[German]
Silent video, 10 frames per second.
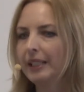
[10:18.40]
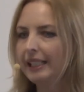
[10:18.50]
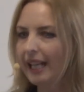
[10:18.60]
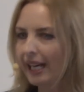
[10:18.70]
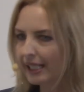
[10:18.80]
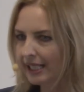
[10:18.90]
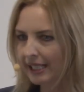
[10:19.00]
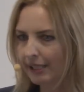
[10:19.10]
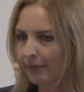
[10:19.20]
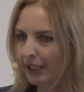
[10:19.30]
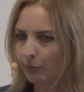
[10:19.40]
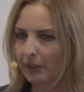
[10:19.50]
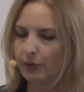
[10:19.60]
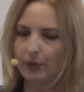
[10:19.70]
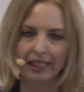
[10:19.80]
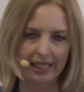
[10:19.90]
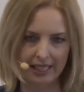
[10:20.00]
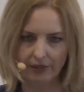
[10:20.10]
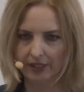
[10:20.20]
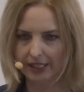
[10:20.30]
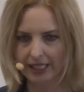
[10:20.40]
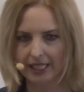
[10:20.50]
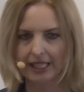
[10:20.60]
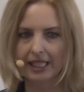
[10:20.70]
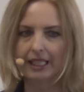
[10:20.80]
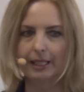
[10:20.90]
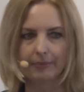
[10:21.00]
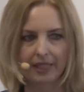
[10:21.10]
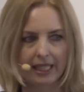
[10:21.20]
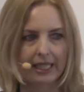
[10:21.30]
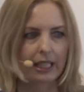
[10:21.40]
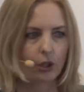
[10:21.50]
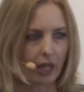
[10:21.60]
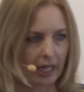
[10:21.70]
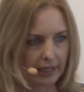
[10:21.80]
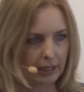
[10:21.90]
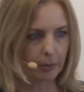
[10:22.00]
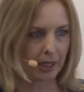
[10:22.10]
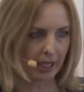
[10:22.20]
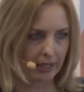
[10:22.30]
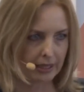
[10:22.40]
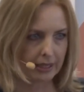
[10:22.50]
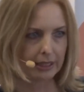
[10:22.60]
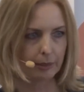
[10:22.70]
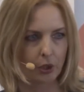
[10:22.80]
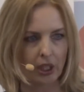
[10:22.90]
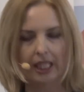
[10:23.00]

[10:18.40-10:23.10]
Elan sind. Manchmal vergessen wir das, ähm, dass es da noch andere Bereiche gibt.